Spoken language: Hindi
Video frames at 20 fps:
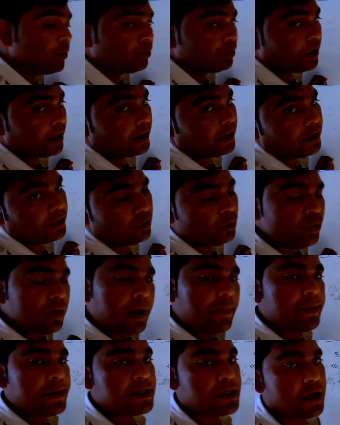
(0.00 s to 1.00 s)
होता है टू
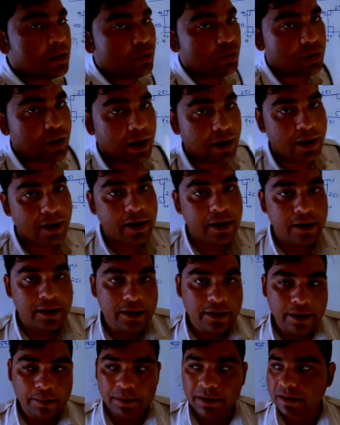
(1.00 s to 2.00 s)
डायमेंशन होता है
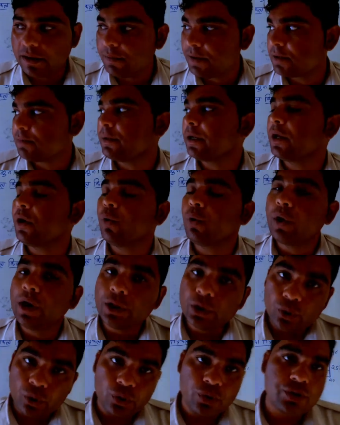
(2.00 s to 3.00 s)
ठीक है मतलब इसमें क्या होगा
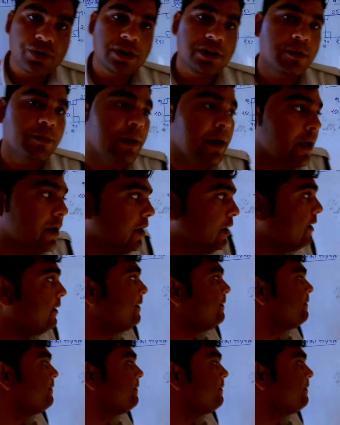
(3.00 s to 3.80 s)
दोनों चीज़ें बढ़ेगी